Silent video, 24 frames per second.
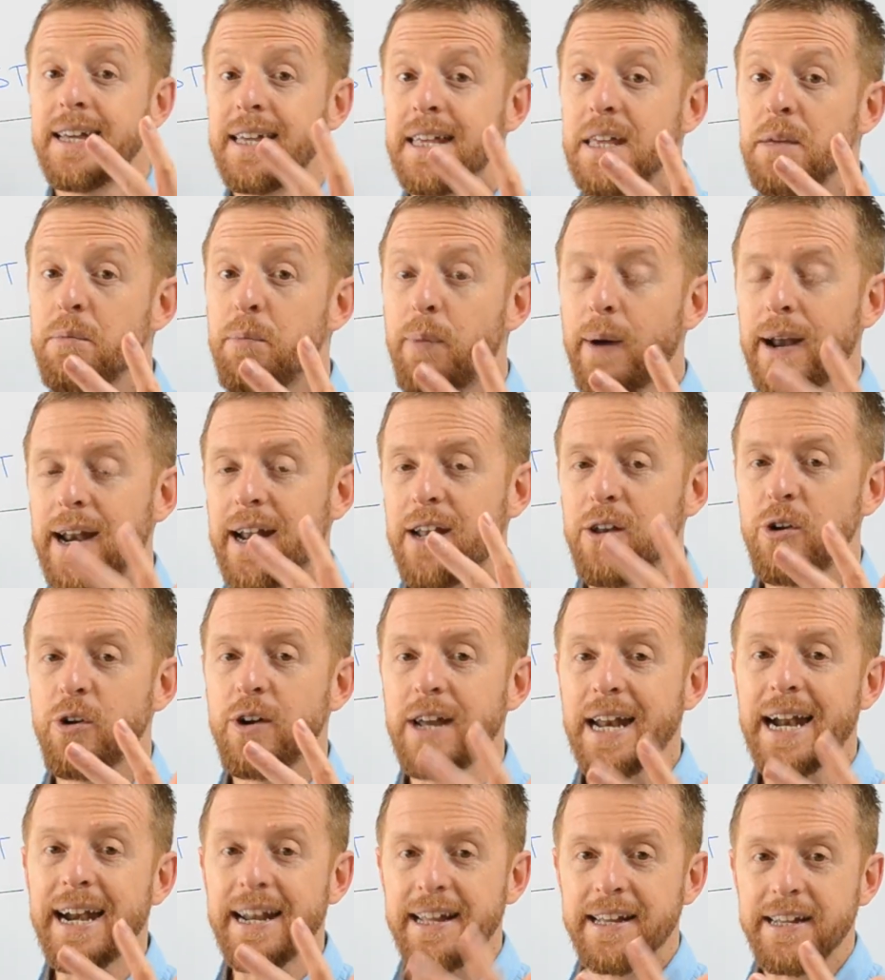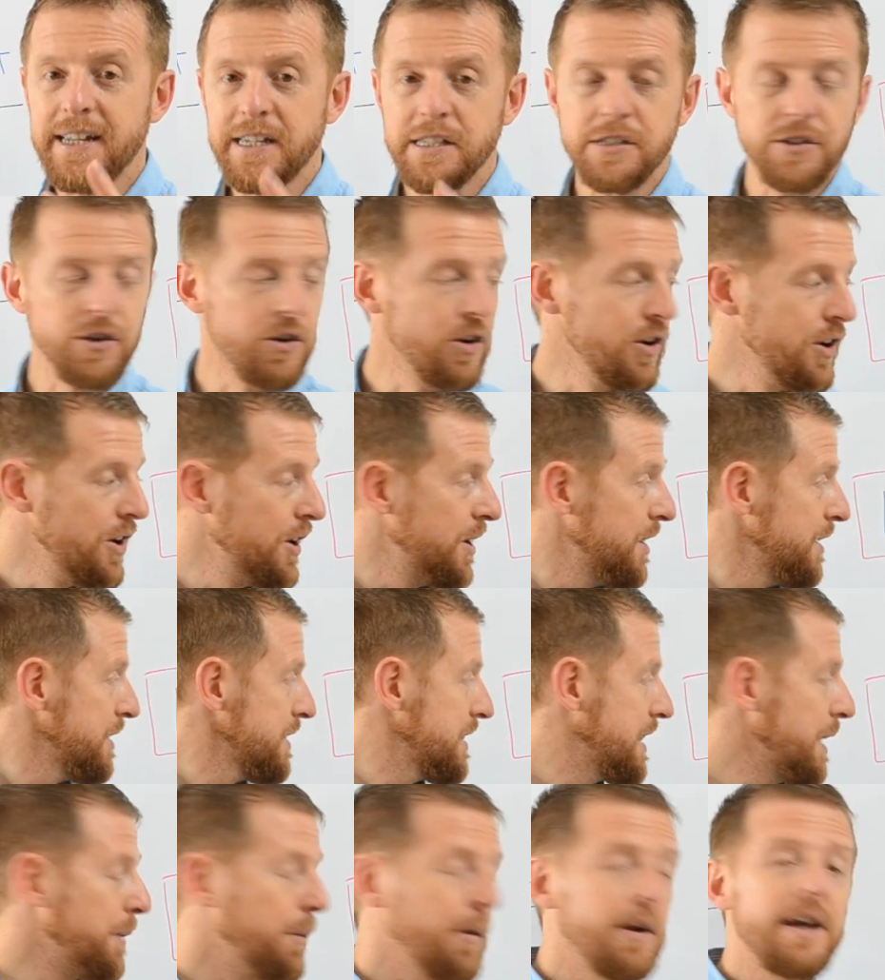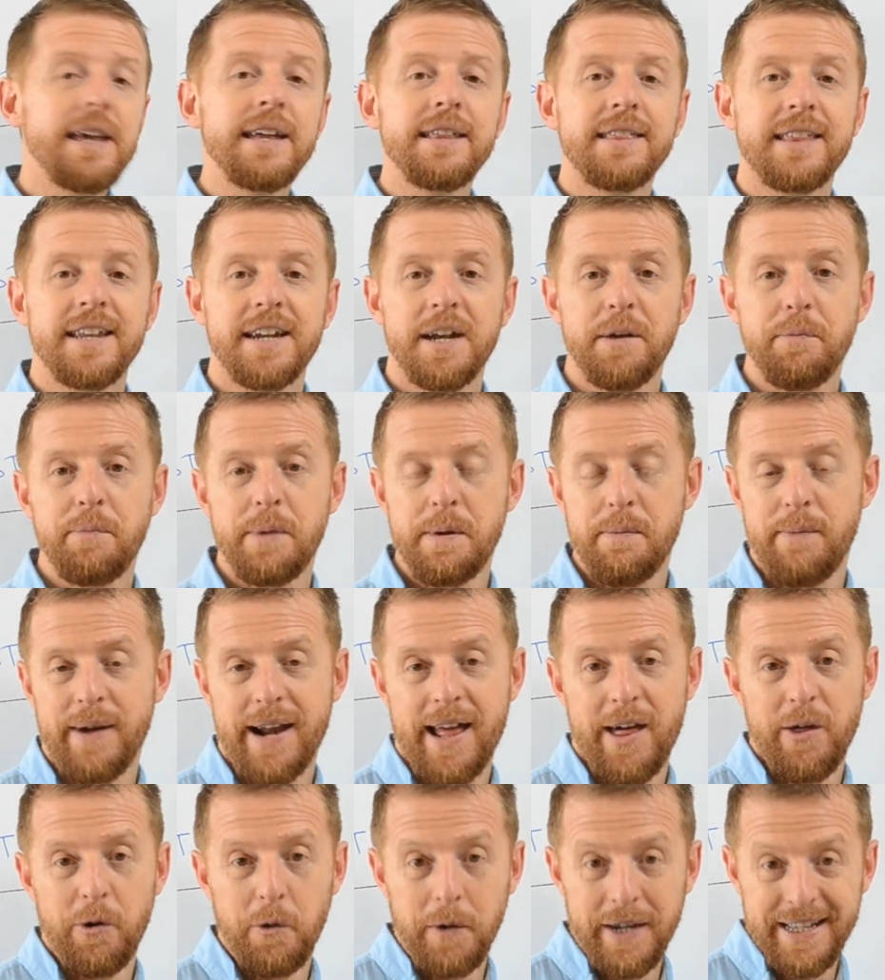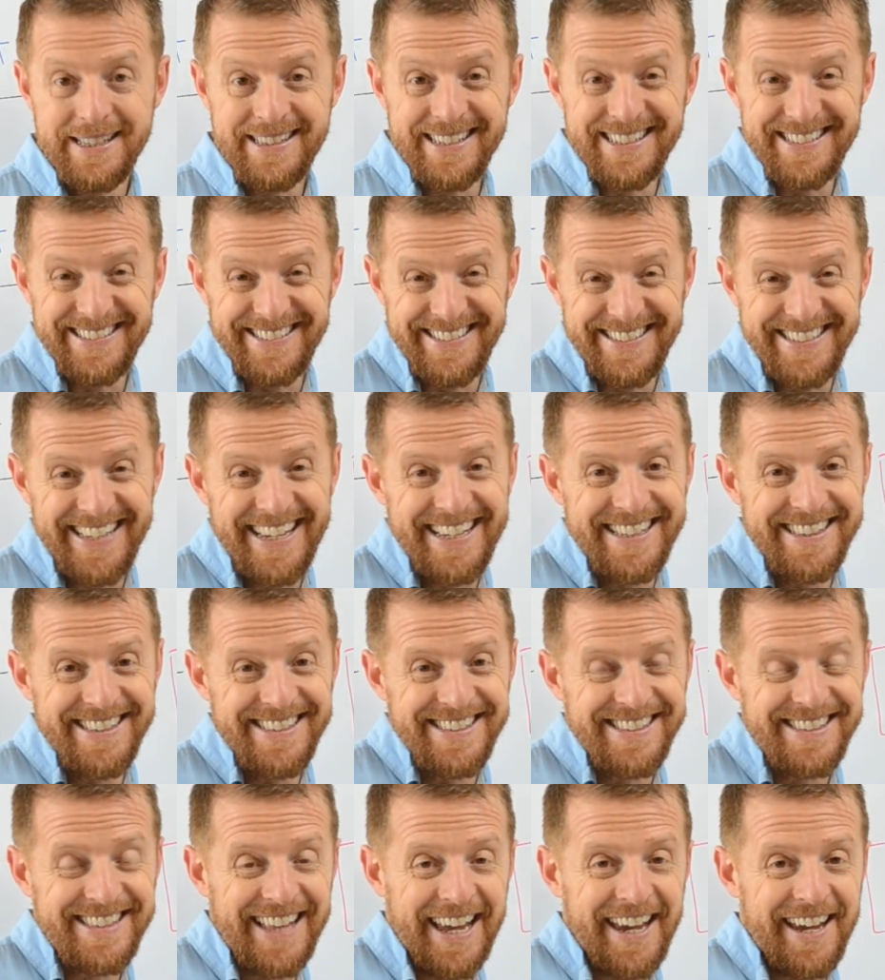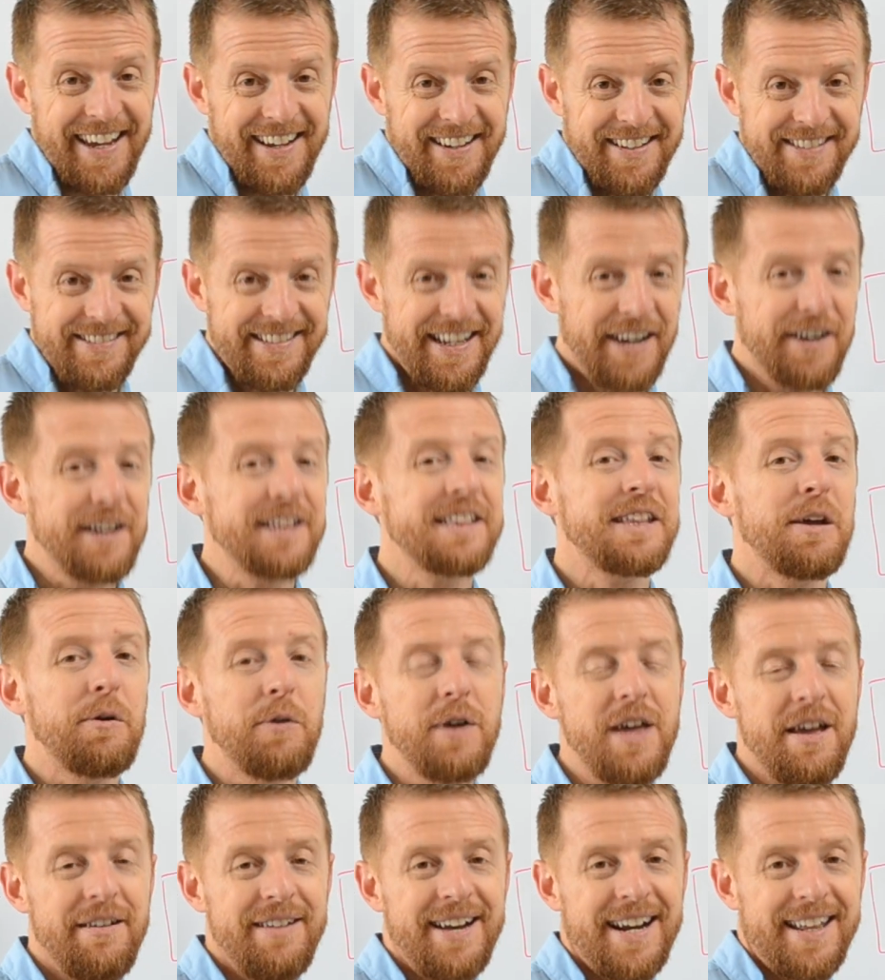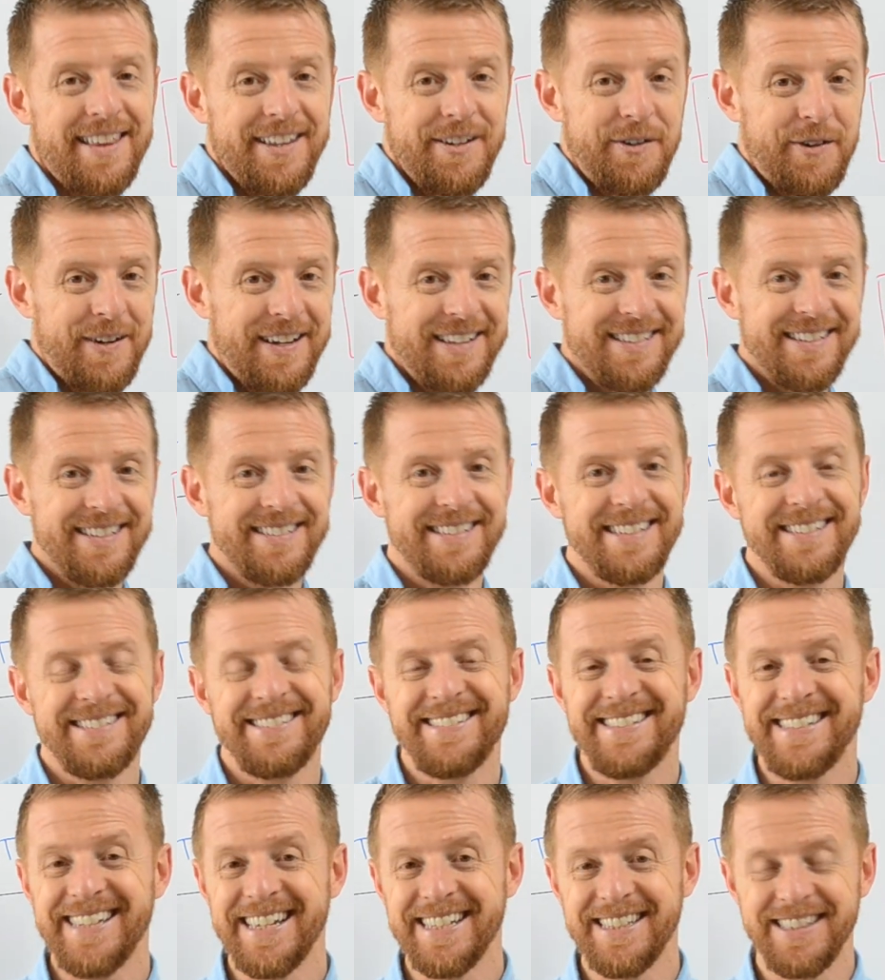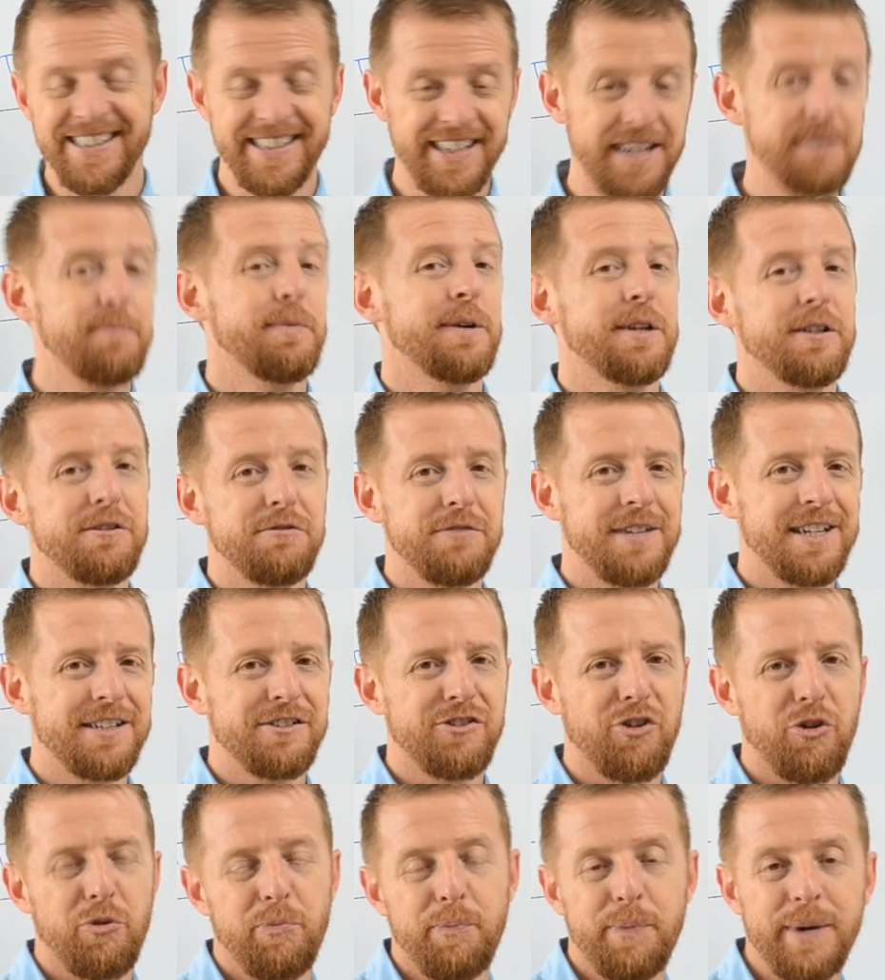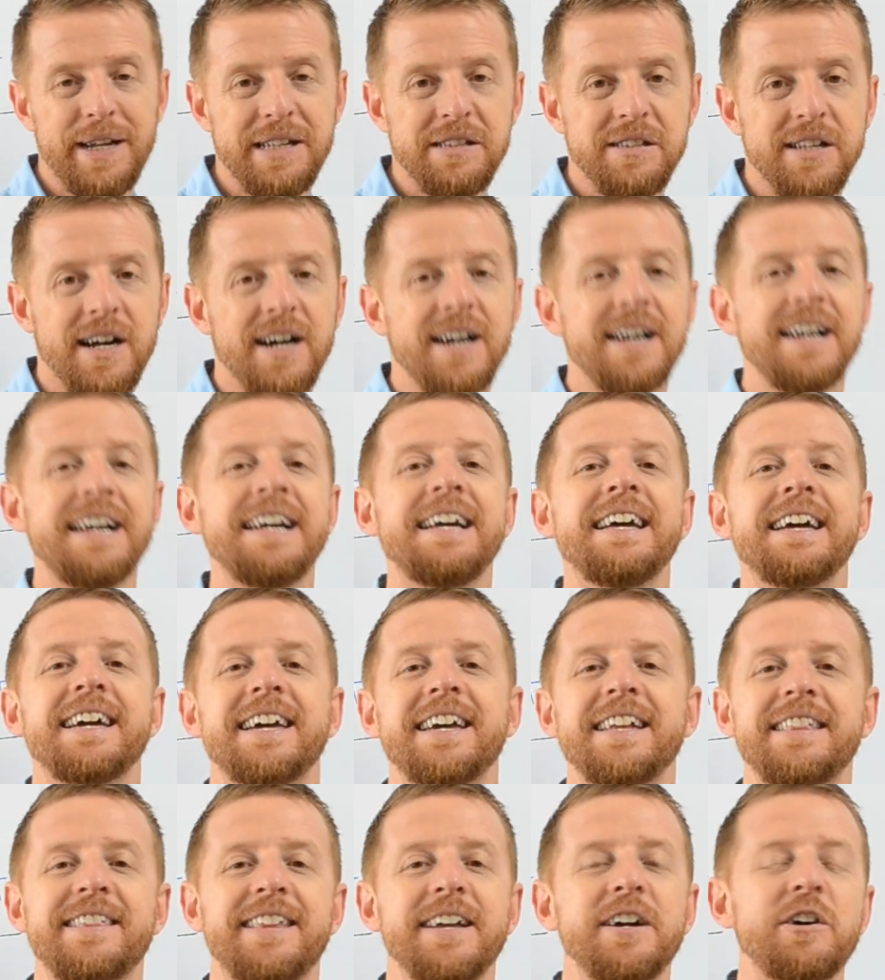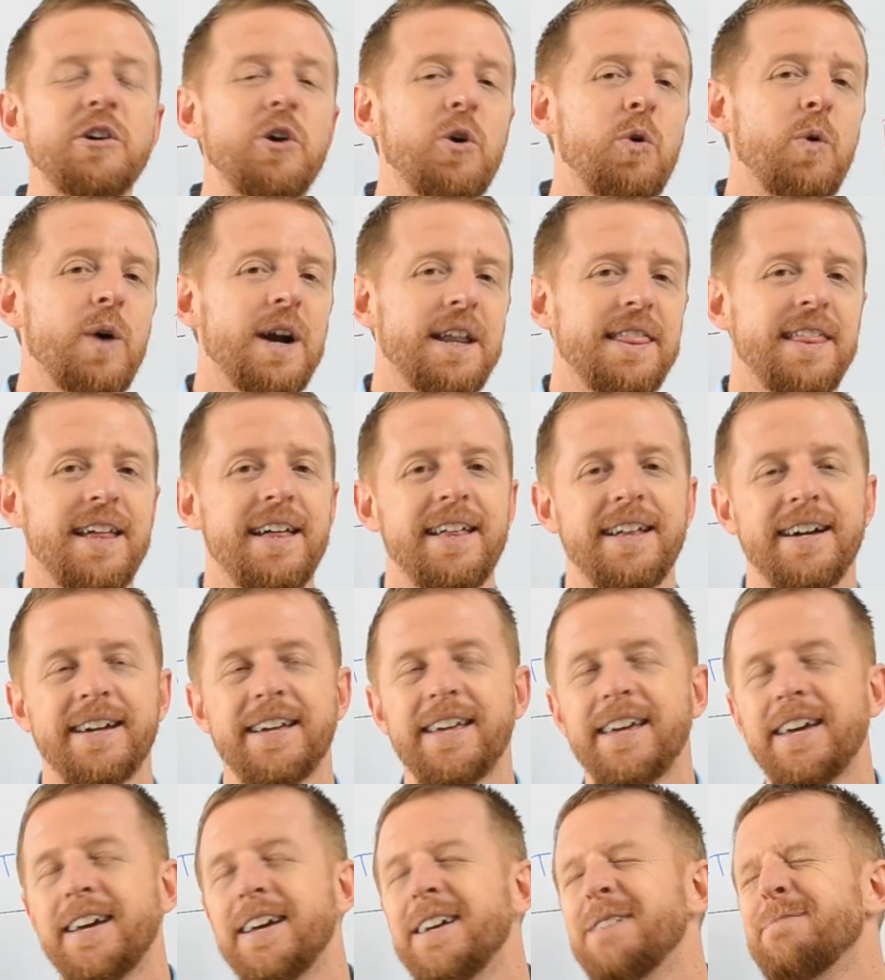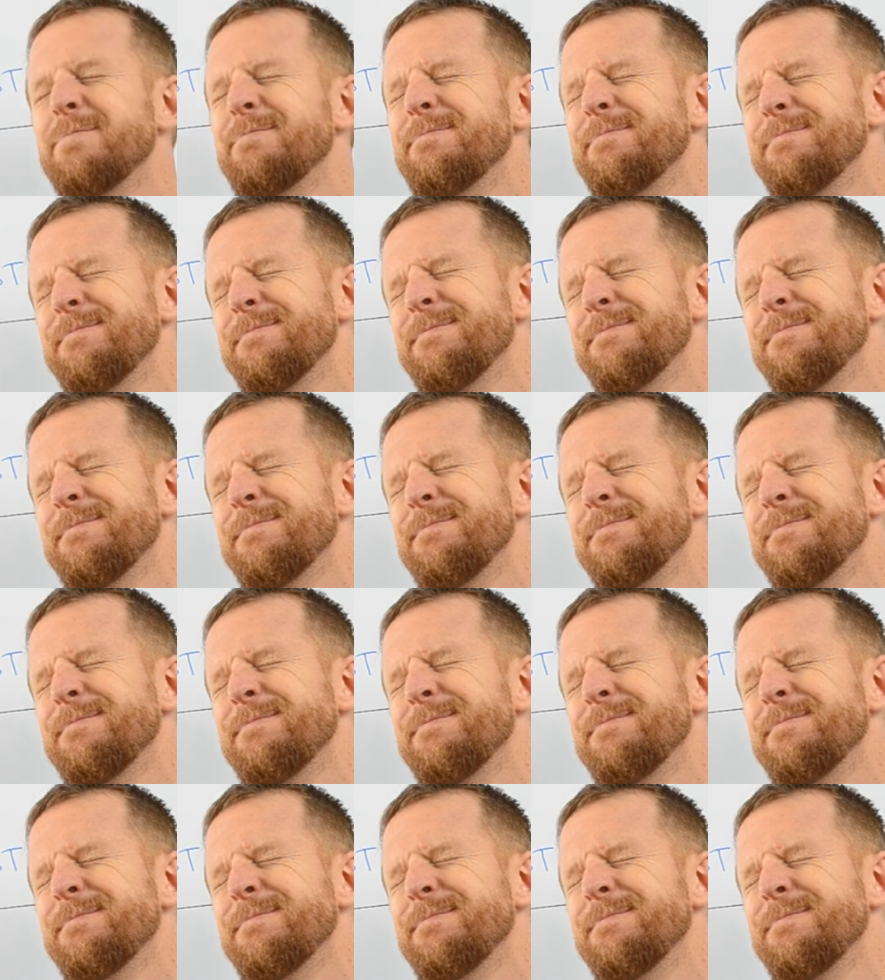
Y para lograr eso, te voy a tener preparado este 100T ahora te voy a hablar de lo que es este siente, pero es una sorpresa que tengo guardada que